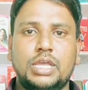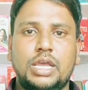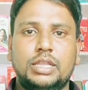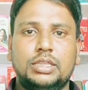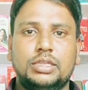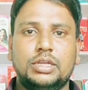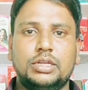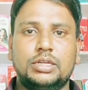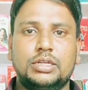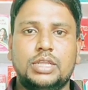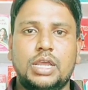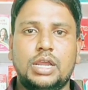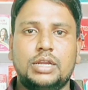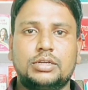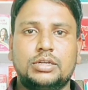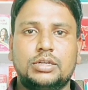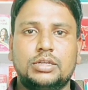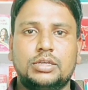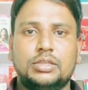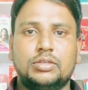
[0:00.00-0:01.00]
दांत के
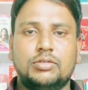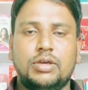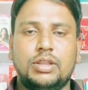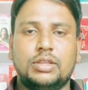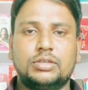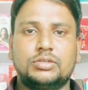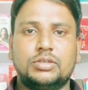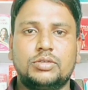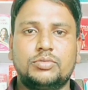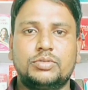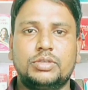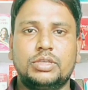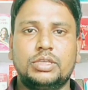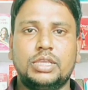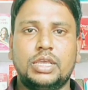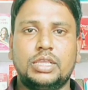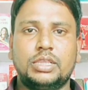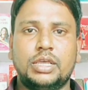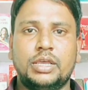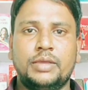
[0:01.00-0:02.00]
डॉक्टर के द्वारा सबसे
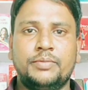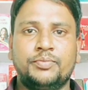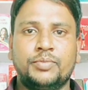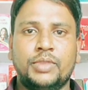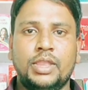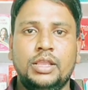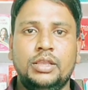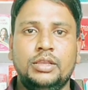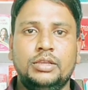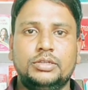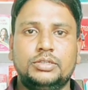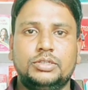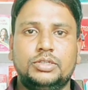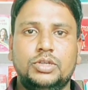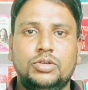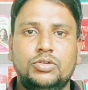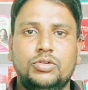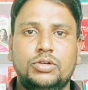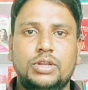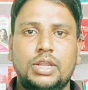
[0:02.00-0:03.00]
ज़्यादा
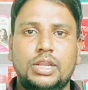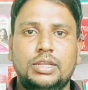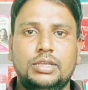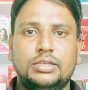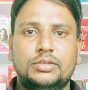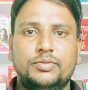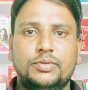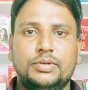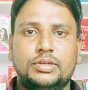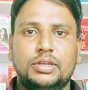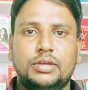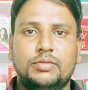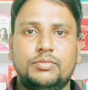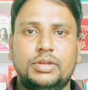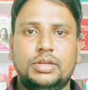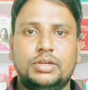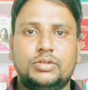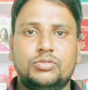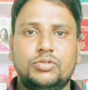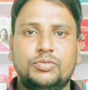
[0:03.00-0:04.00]
जीरो पी
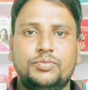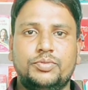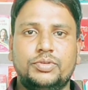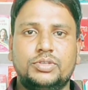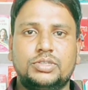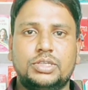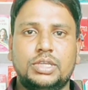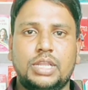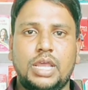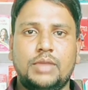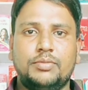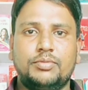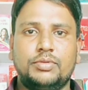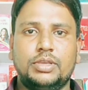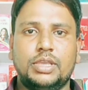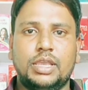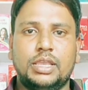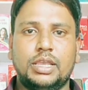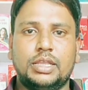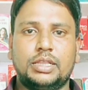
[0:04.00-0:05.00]
टैबलेट को प्रिस्क्राइब
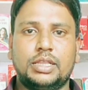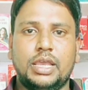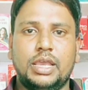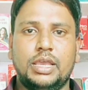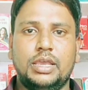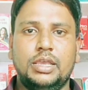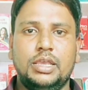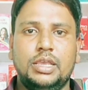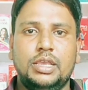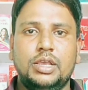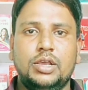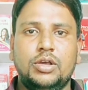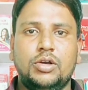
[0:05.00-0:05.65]
किया जाता है